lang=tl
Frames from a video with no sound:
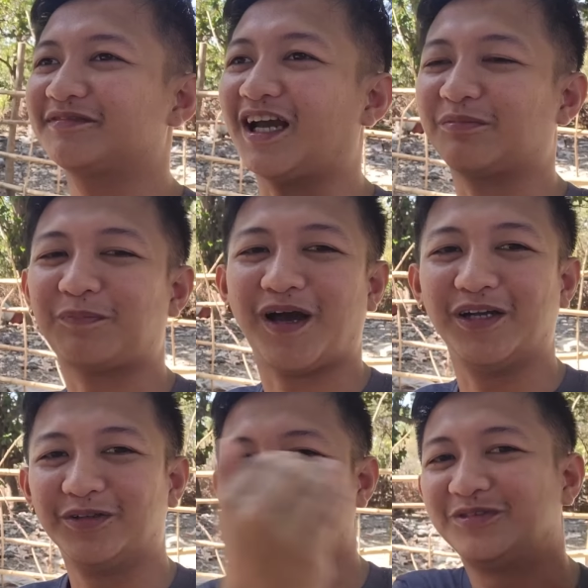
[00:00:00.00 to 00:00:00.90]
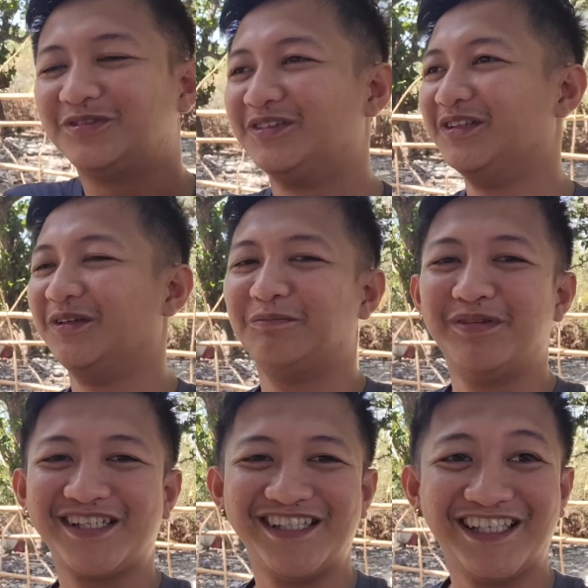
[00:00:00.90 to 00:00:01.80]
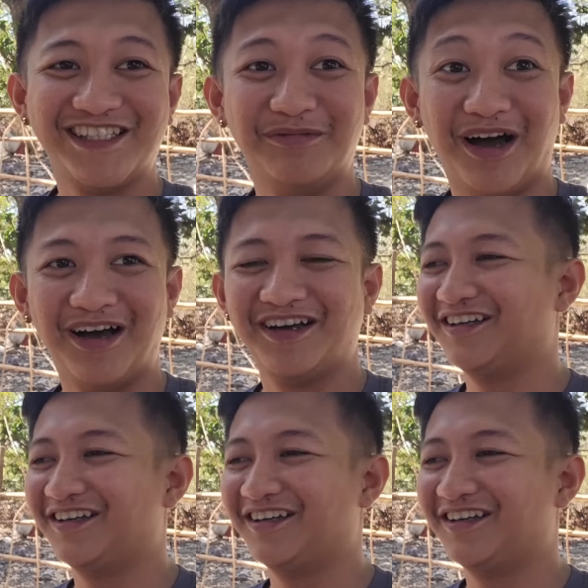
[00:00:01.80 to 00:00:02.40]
kahit paanong business, di ba?